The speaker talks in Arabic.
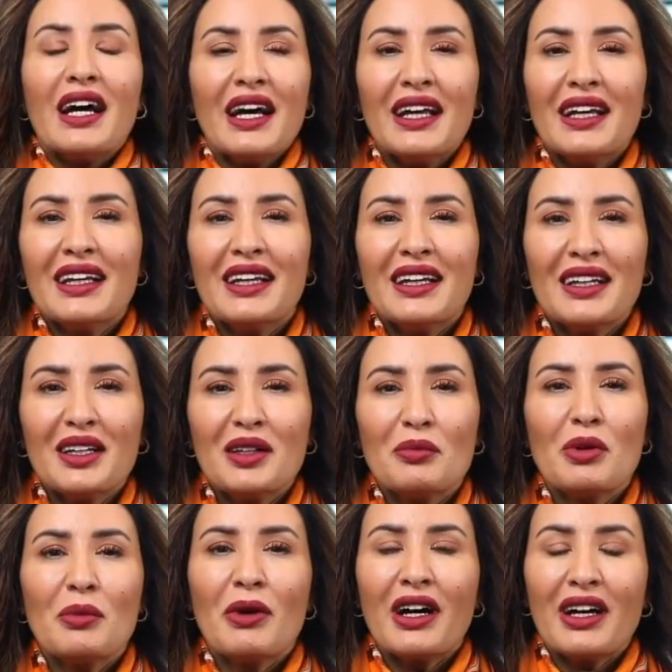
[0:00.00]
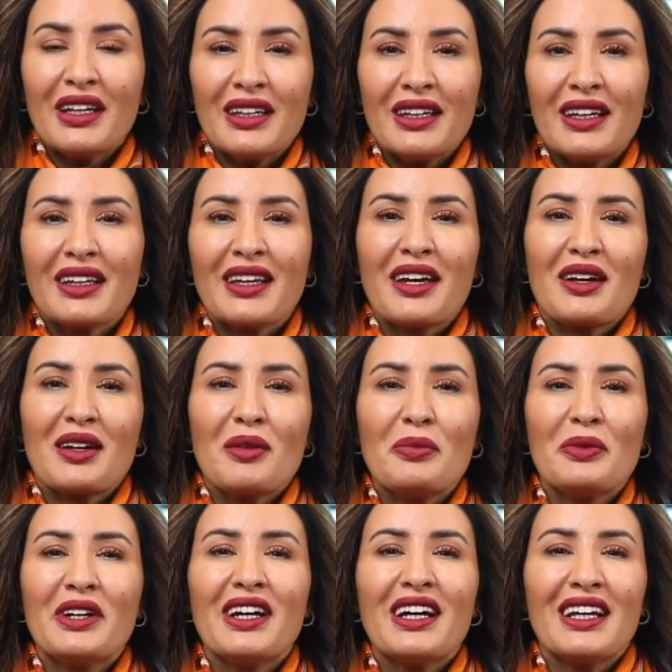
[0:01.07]
أهلا بما أننا
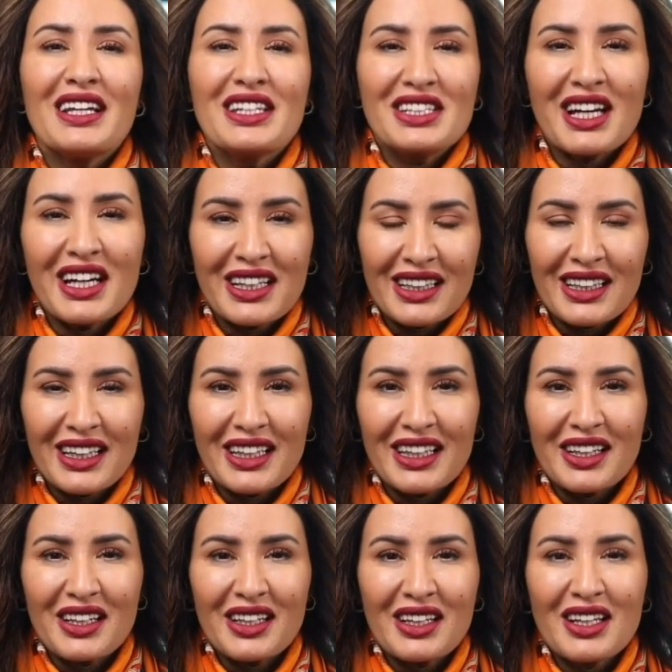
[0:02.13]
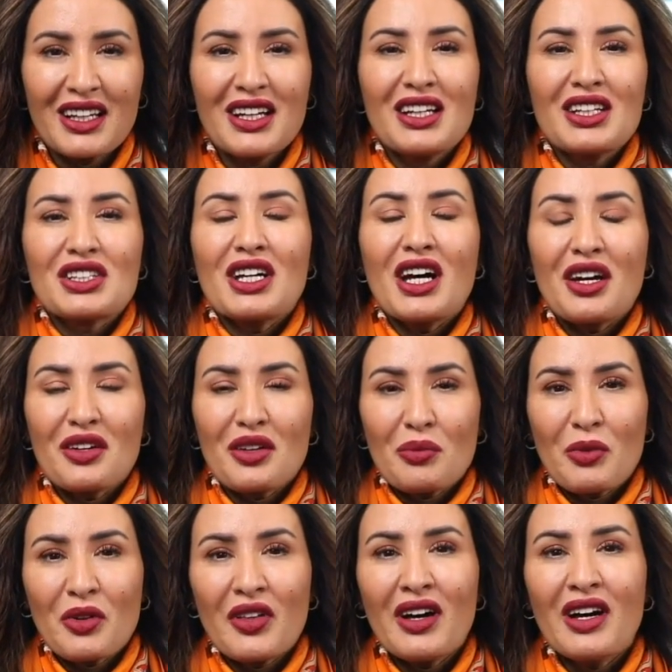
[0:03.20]
قربنا على شهر الخير شهر
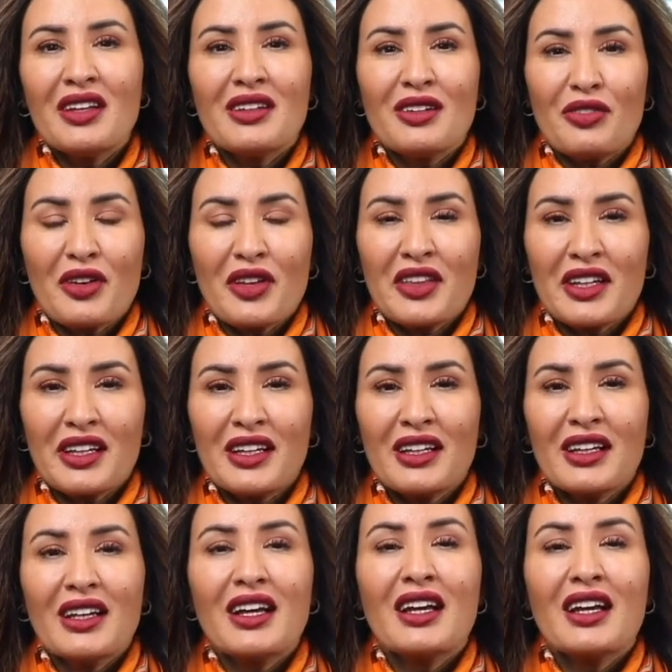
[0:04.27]
رمضان الفضيل